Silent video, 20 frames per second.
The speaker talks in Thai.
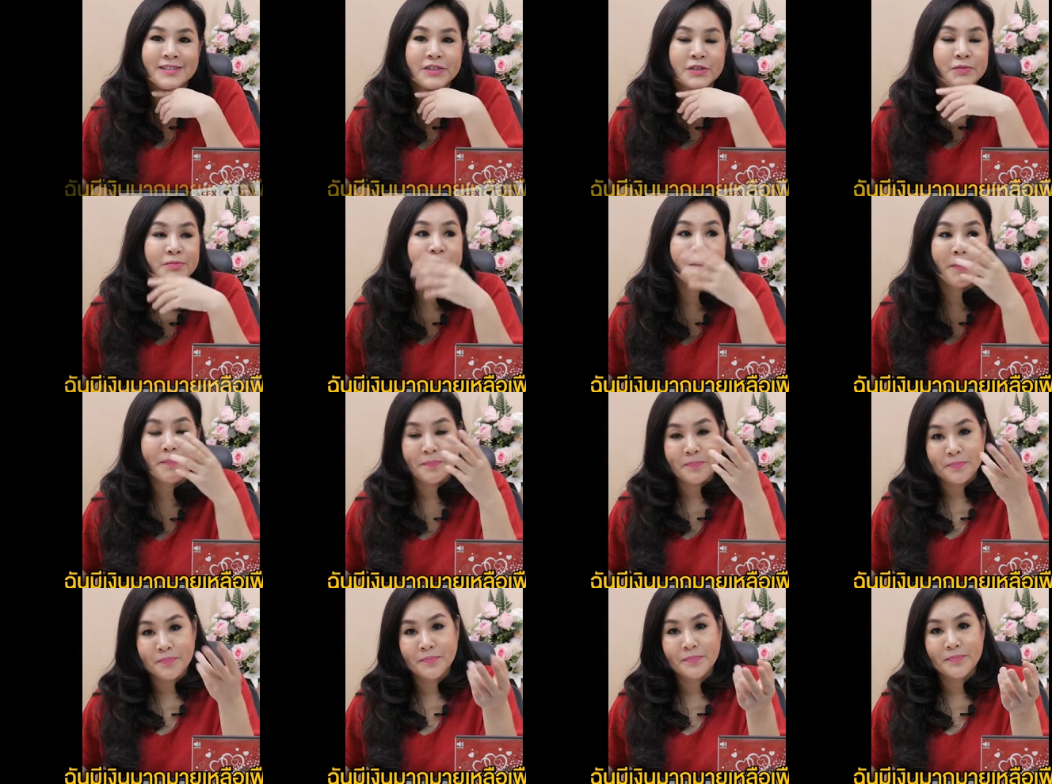ฉันแบบ
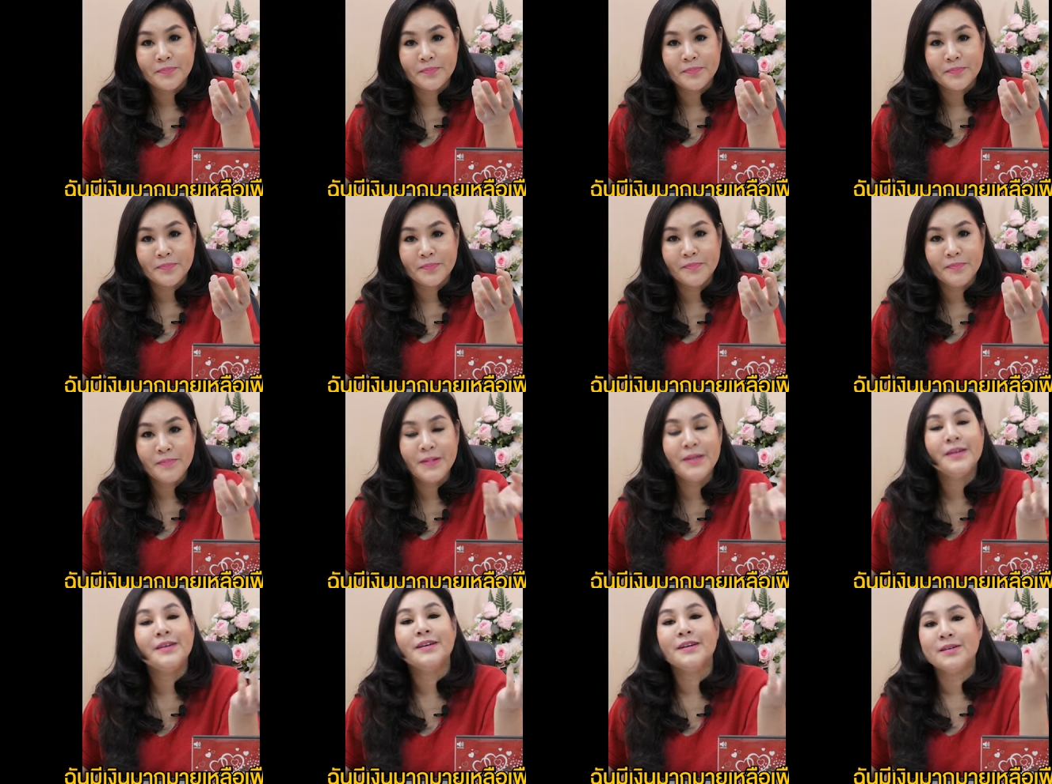
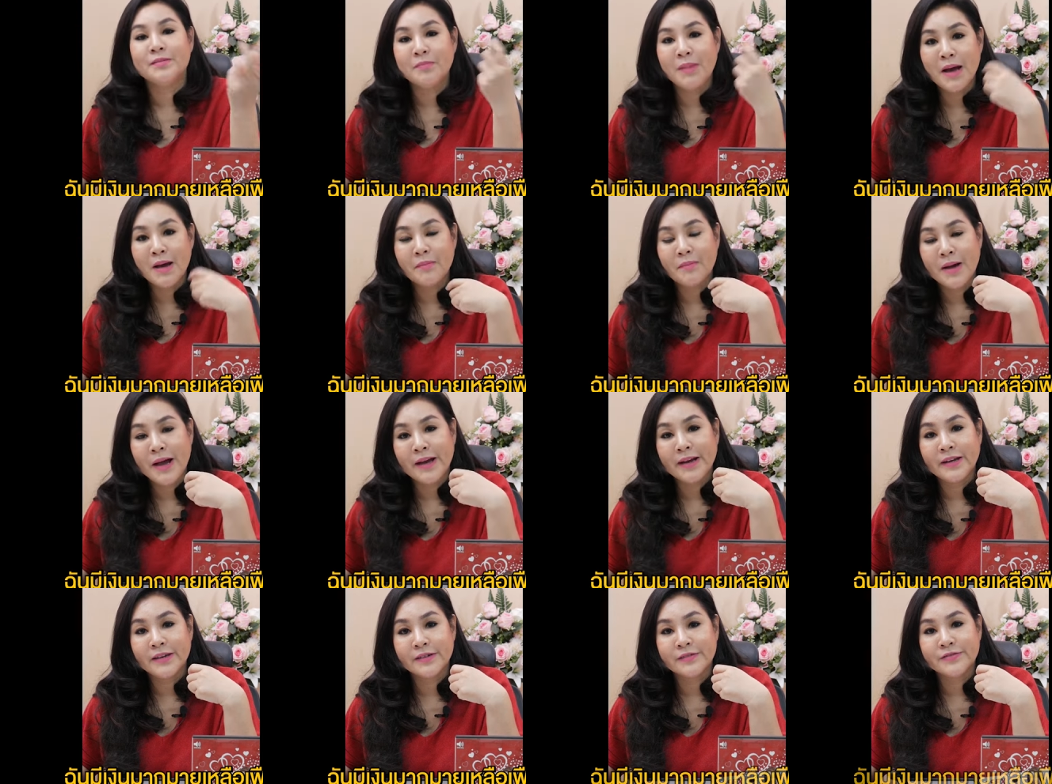มีเงินมากมา
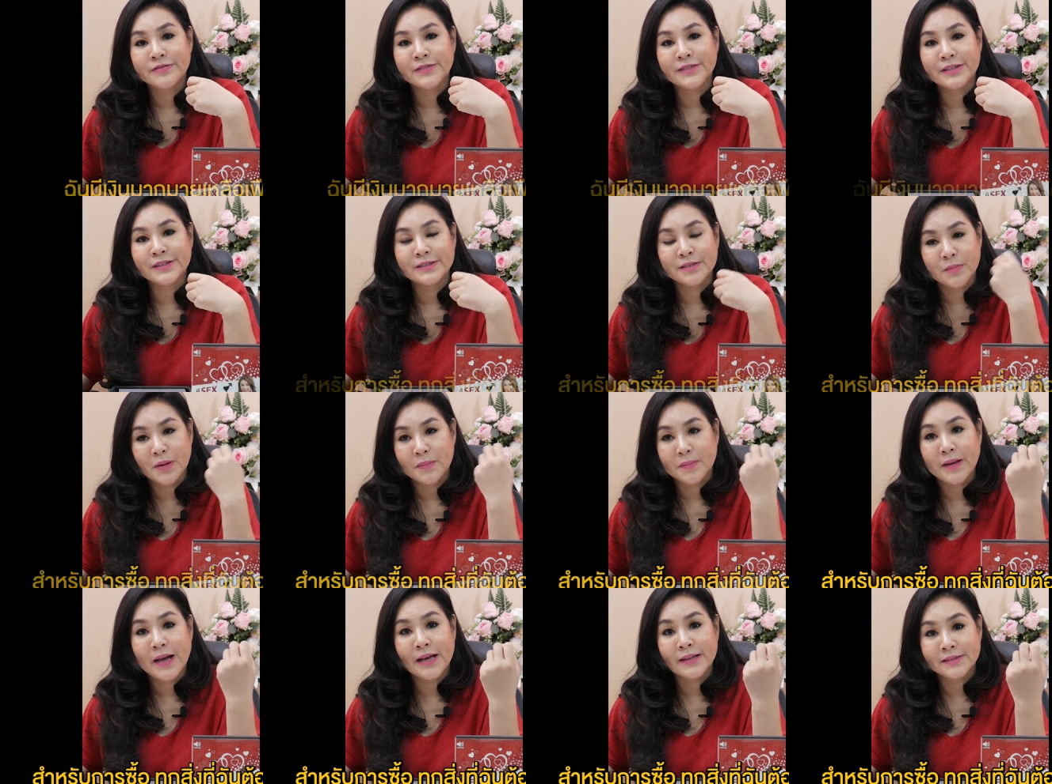ยเหลือเฟือสำห
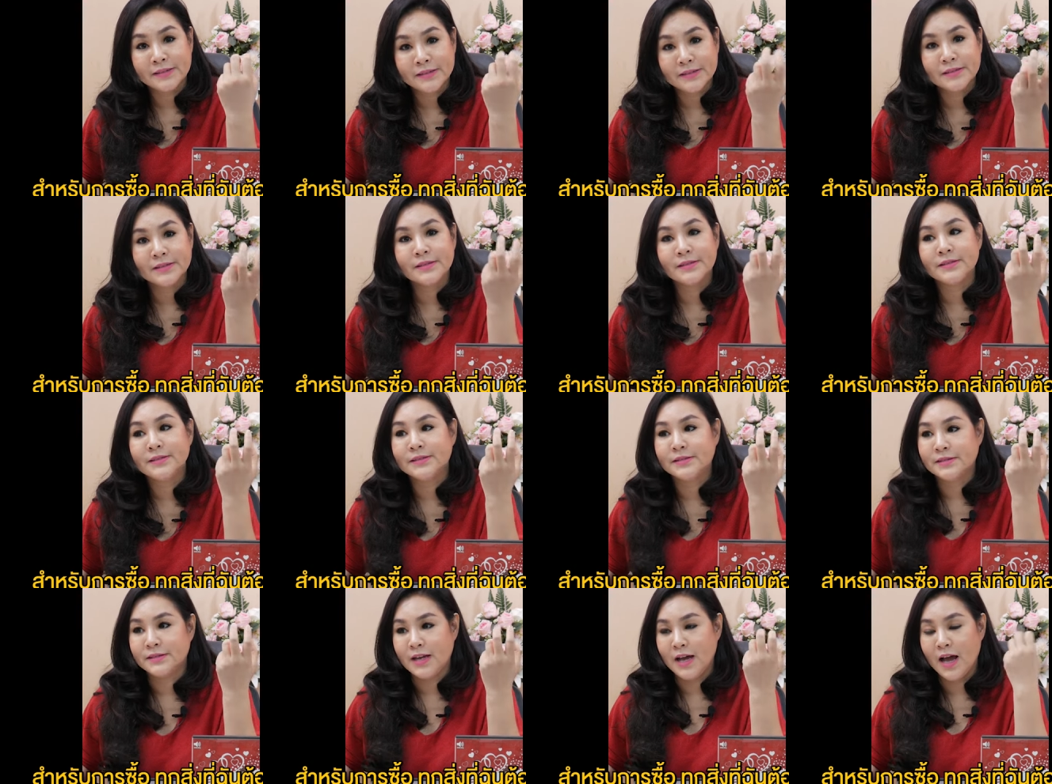รับการซื้อ
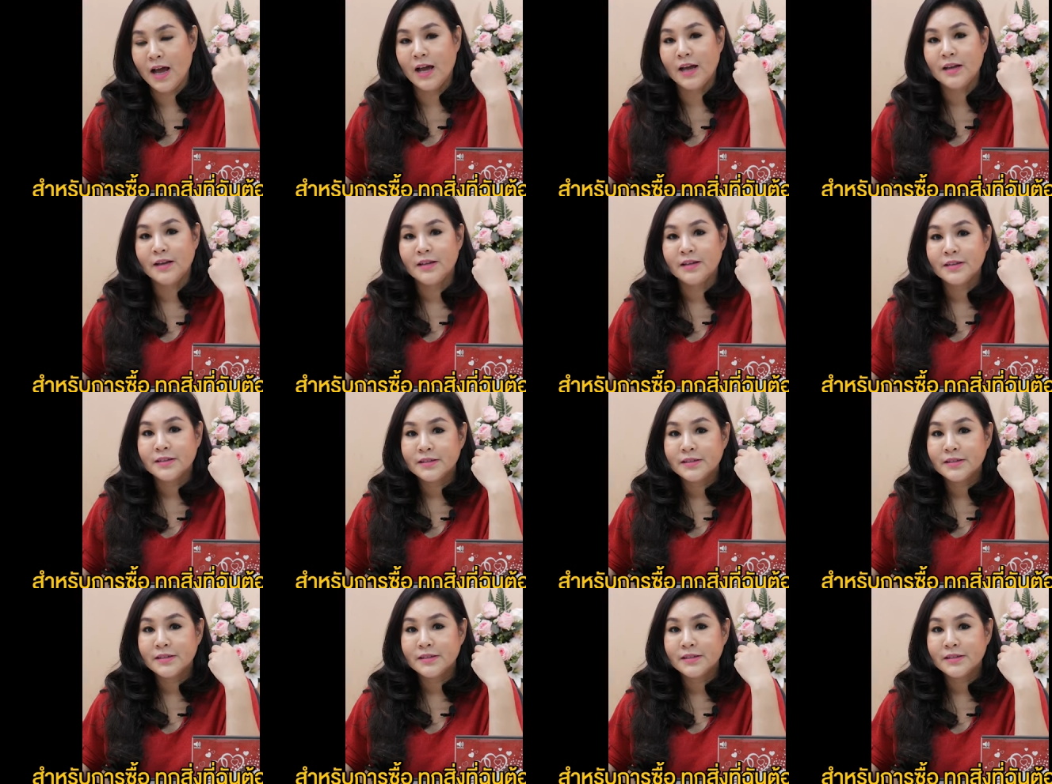นะคะ
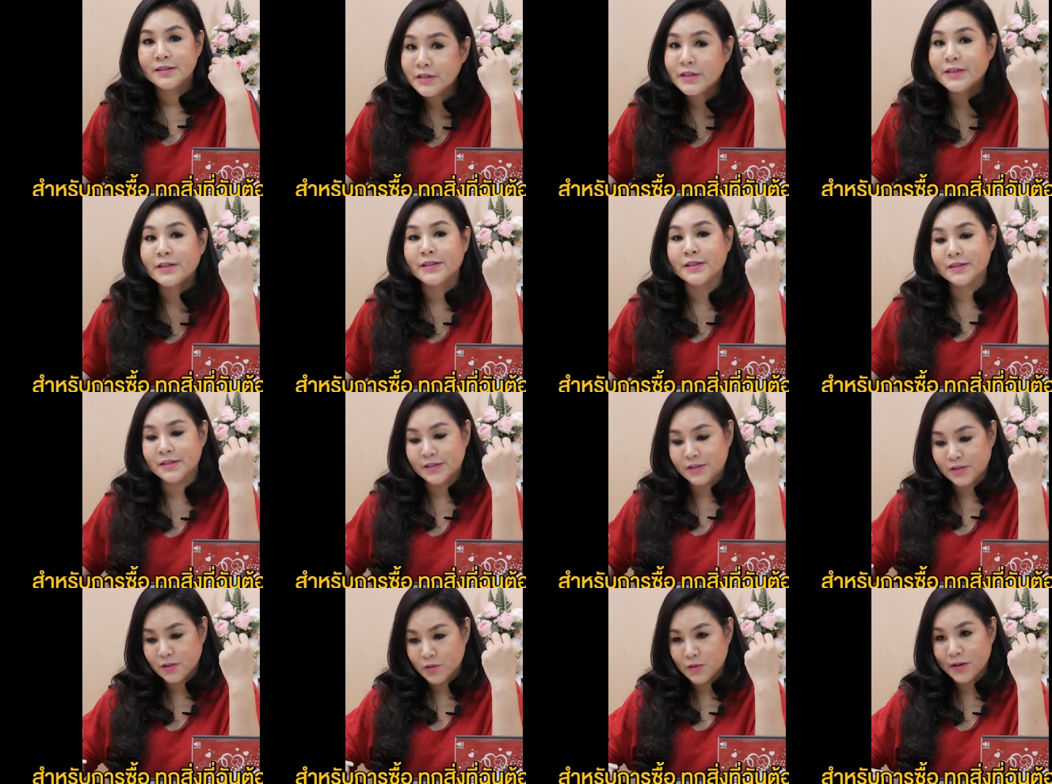ทุกสิ่งที่
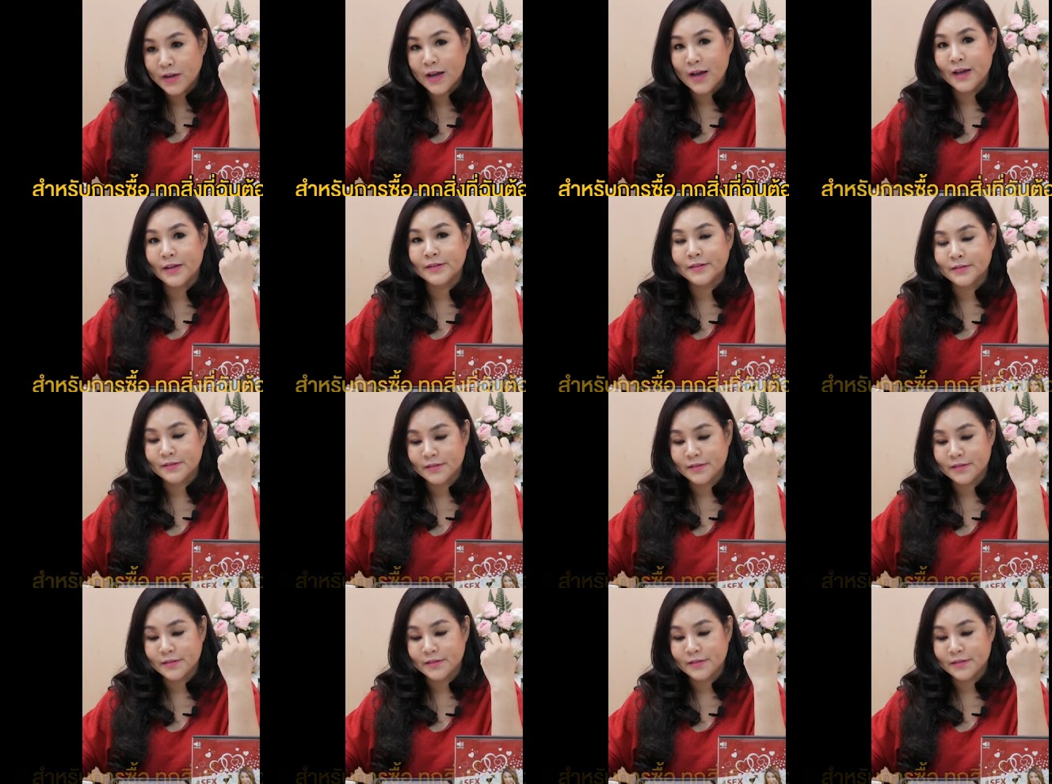ฉันต้องการ